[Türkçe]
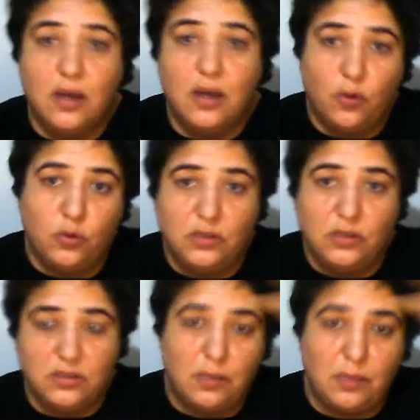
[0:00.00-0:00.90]
o
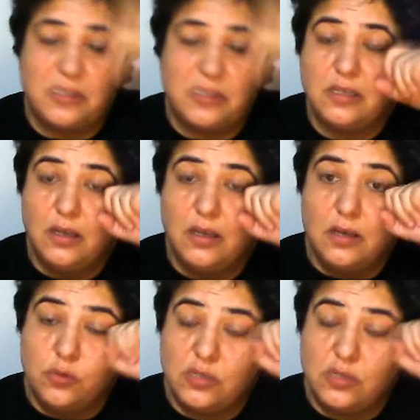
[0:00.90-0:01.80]
dağın tepesi
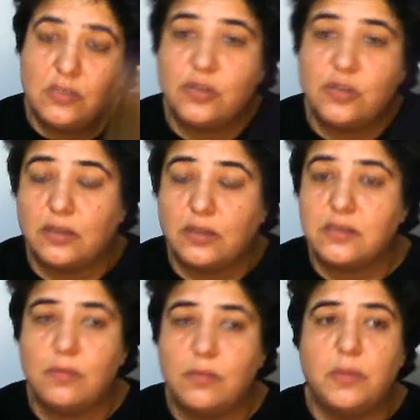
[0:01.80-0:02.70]
yüksek sıcaklık
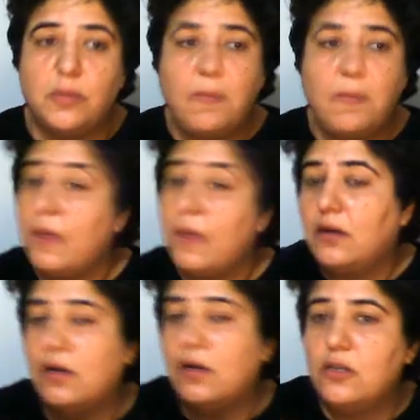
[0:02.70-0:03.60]
sebebiyle
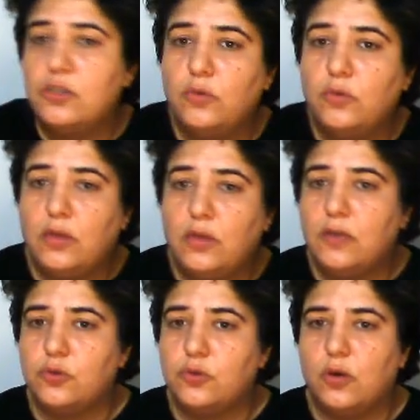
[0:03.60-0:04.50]
kar yağışının önüne
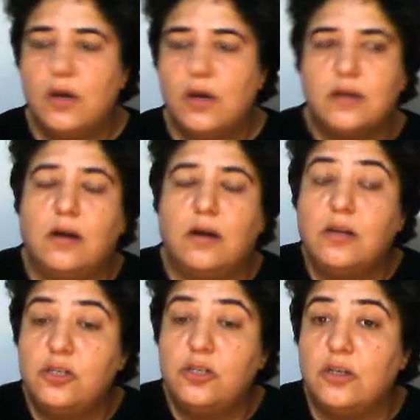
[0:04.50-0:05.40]
geçiyor. Kar
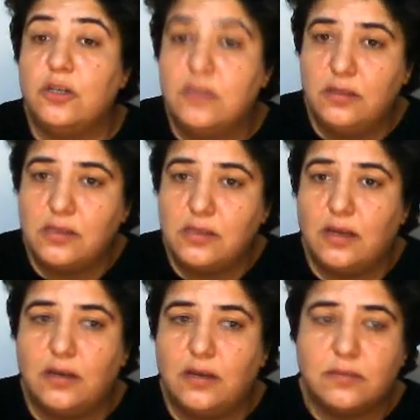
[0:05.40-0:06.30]
yağışı azalırsa
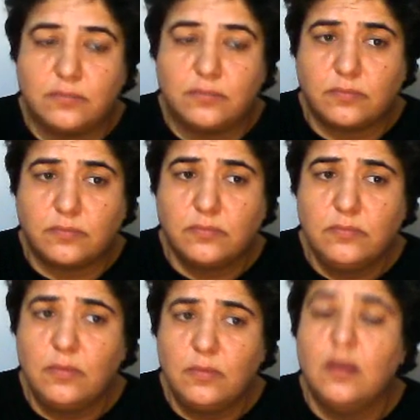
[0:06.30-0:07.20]
eğer
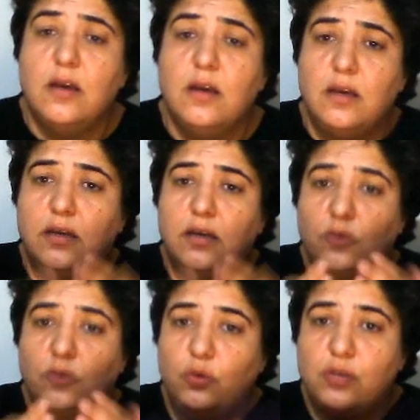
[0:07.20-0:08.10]
e, ne
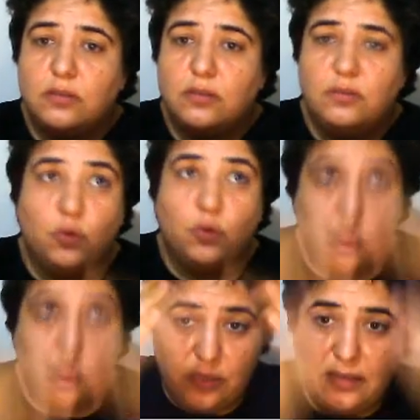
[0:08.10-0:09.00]
olacaktır? O
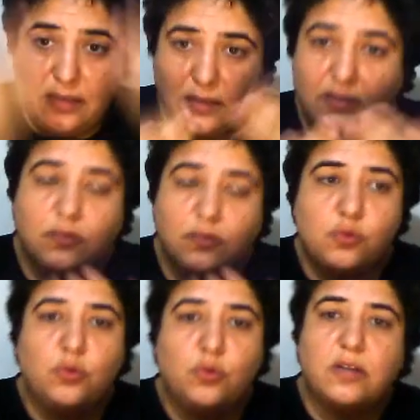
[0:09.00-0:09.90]
su tekrar tatlı
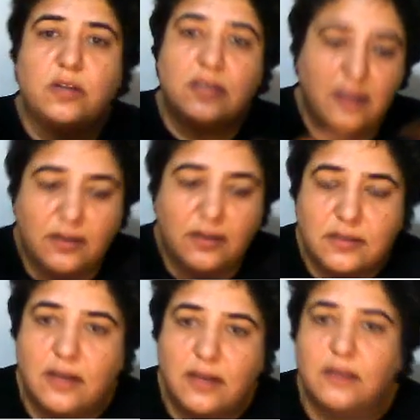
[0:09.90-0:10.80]
su olarak yeraltı
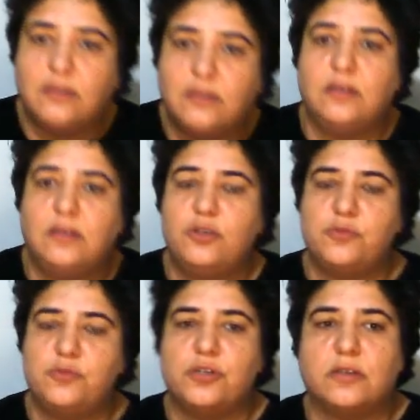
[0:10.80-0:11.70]
kaynaklarına
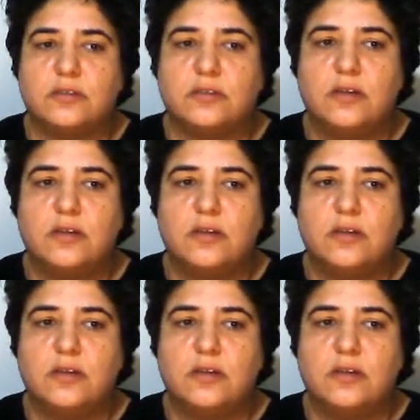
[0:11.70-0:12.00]
karışmayacaktır.